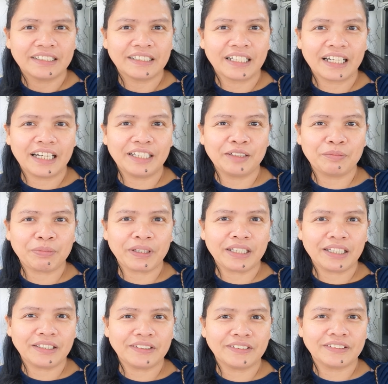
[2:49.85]
Nakaano pa
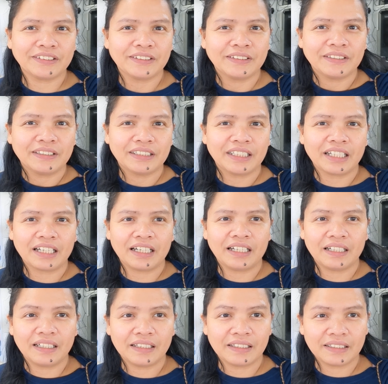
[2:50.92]
yan o. Oh. We're Naka... just
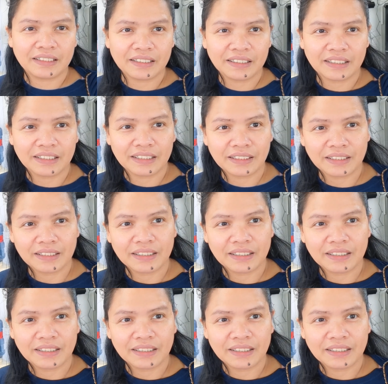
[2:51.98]
starting to